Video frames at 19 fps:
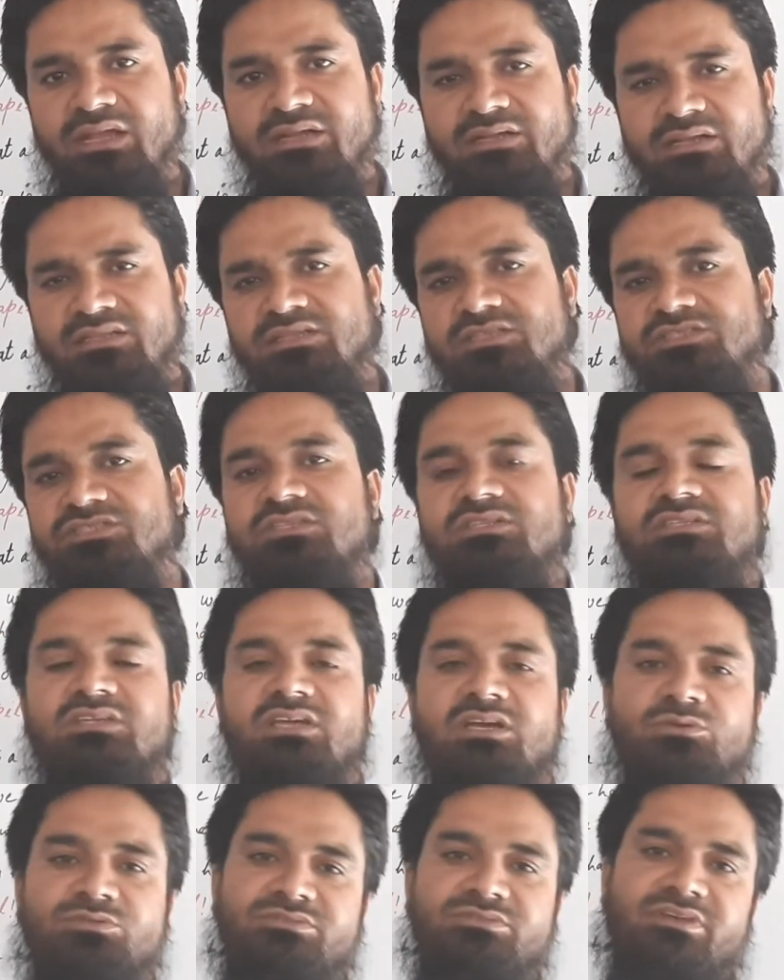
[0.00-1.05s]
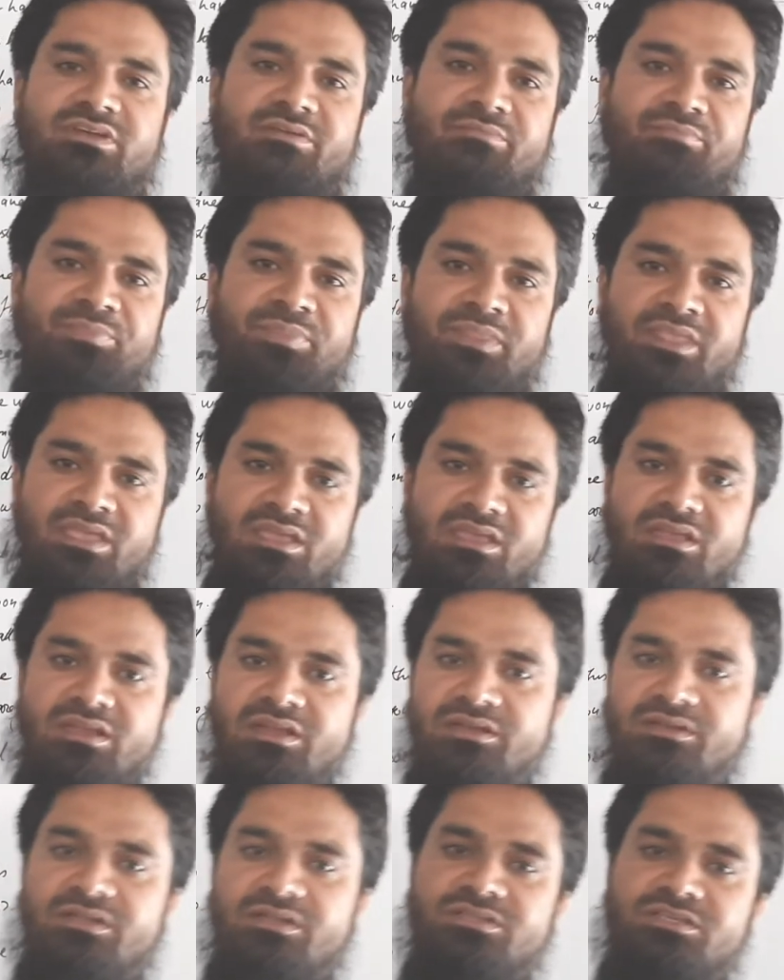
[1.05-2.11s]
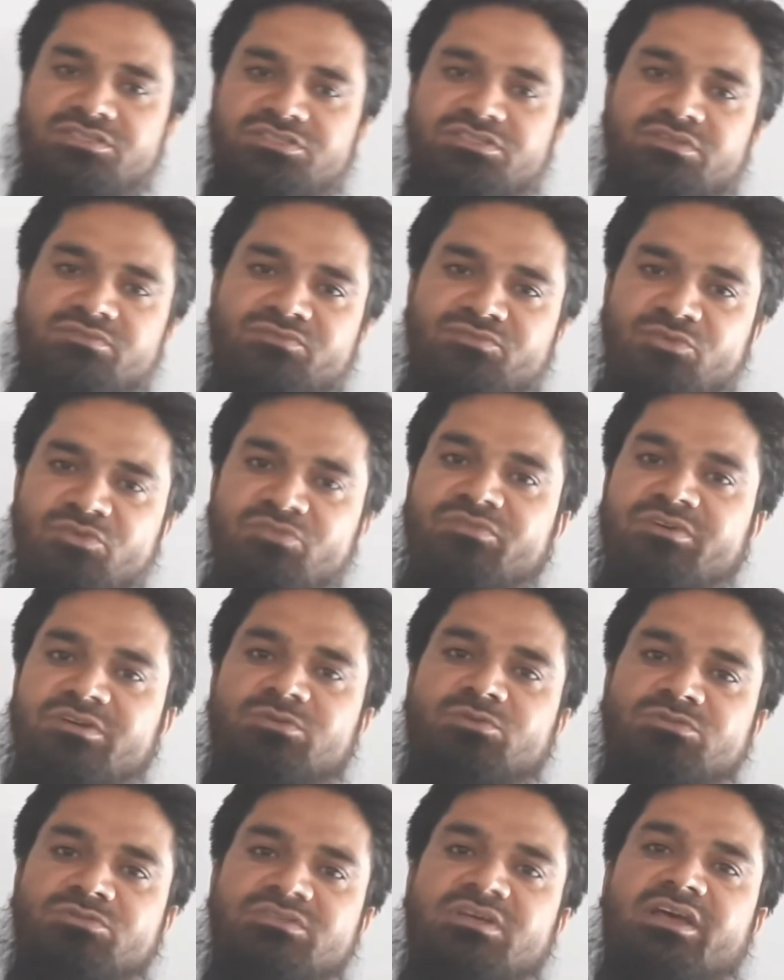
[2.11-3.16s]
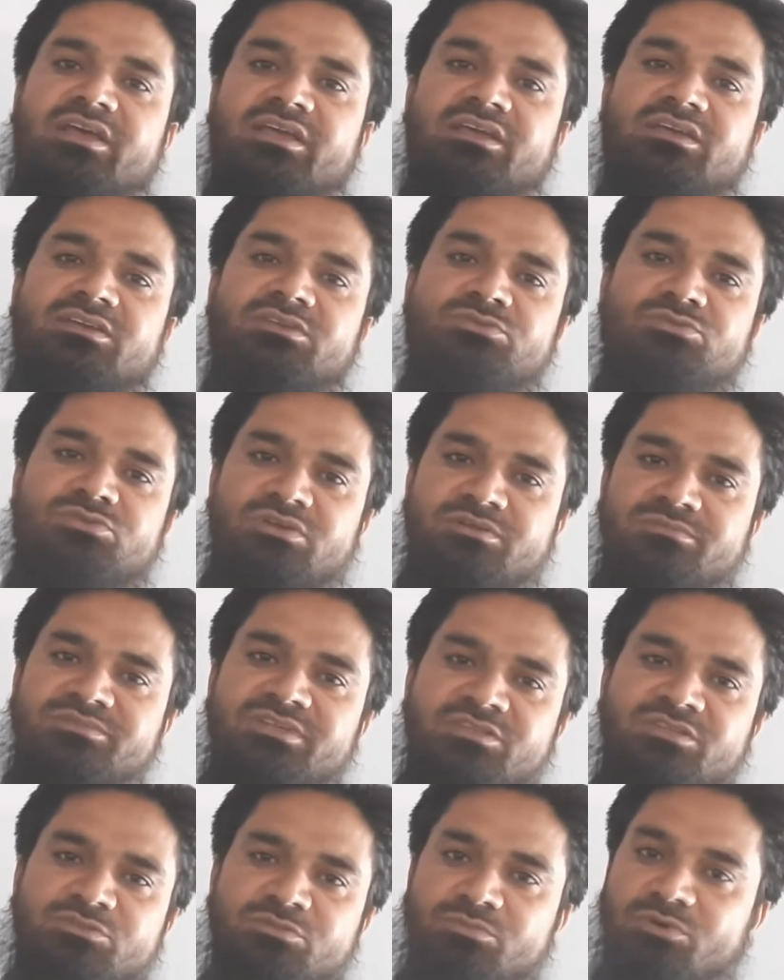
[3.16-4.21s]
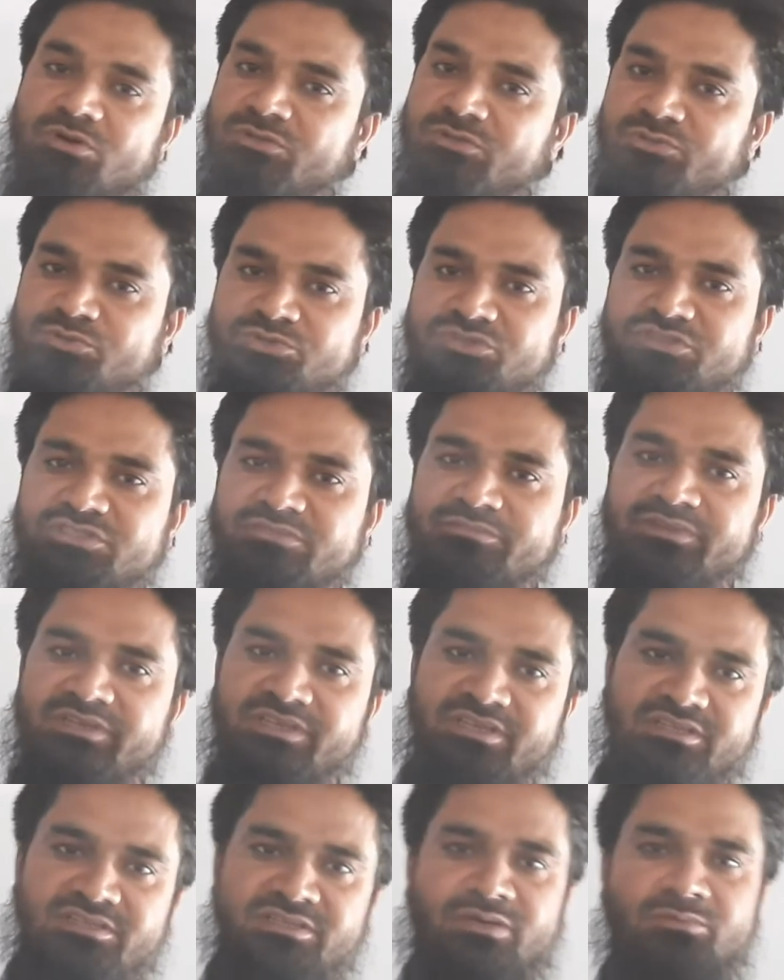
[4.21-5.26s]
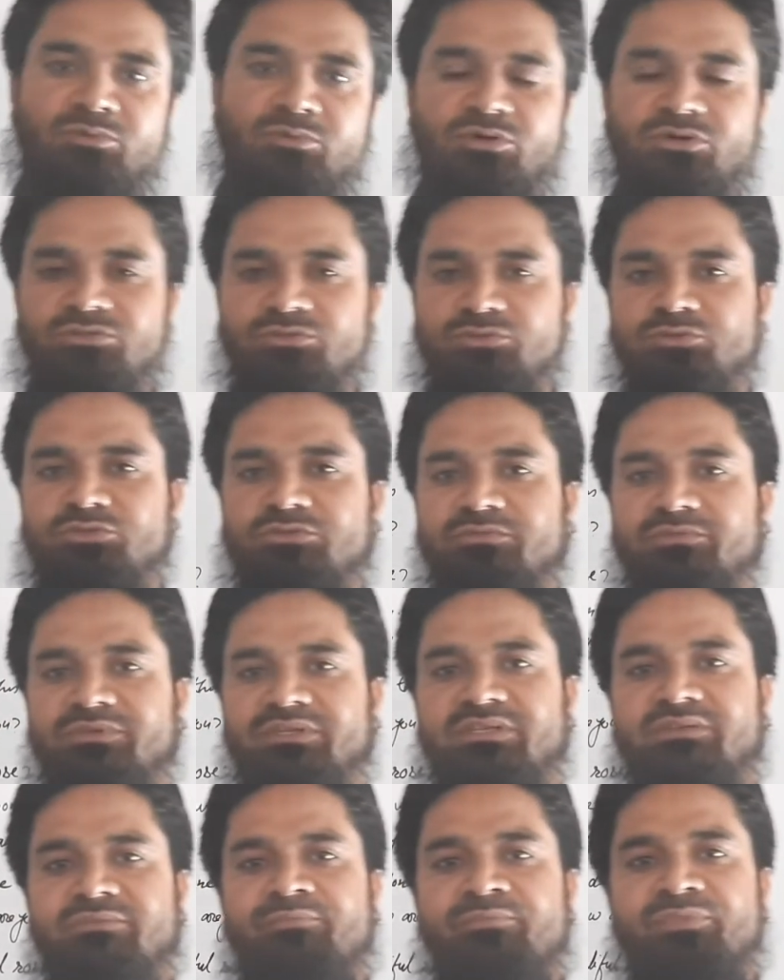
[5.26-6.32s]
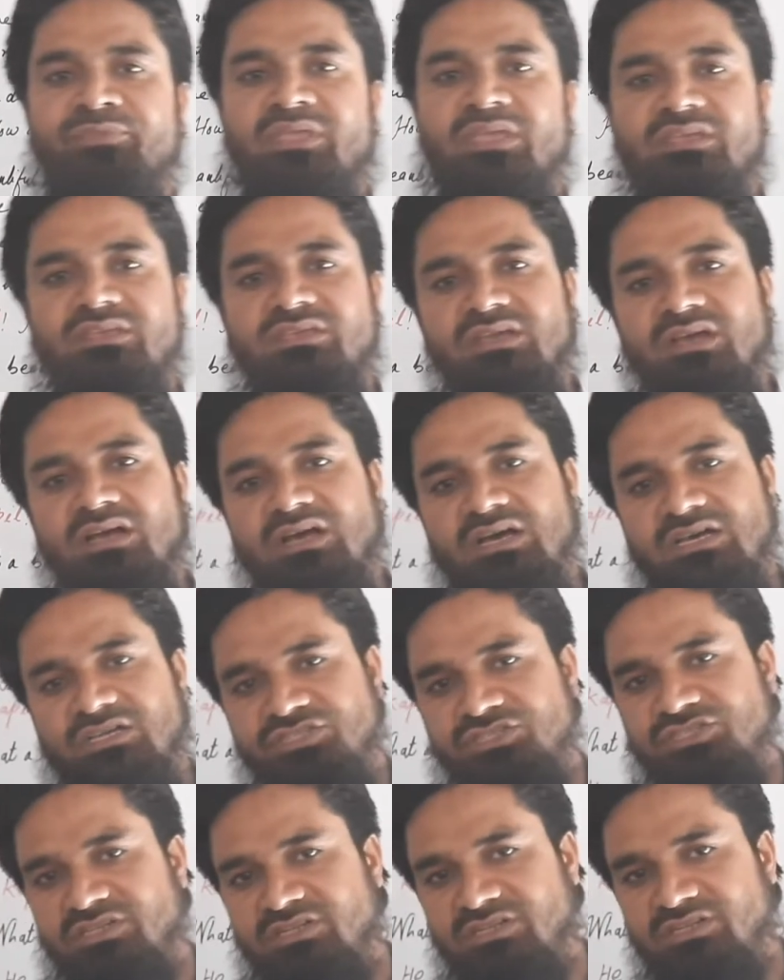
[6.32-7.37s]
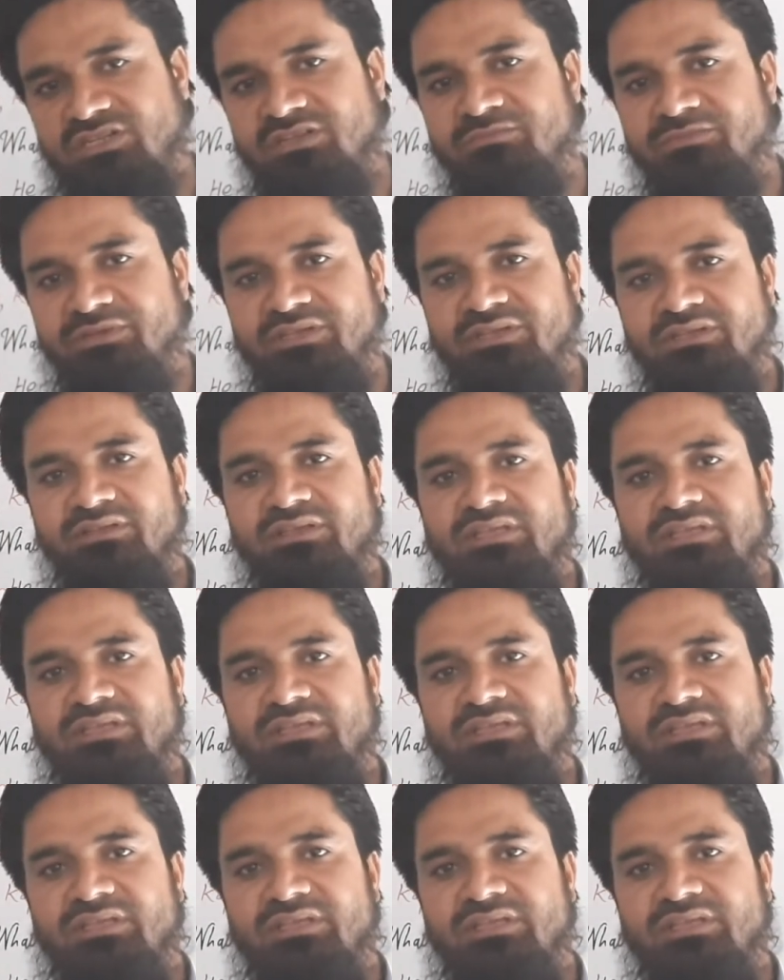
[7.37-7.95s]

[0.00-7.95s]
इंटरजेक्शन क्या होता है इंटरजेक्शन वो वर्ड होता है जो हम या तो बहुत खुशी में या बहुत दुख में या आश्चर्य में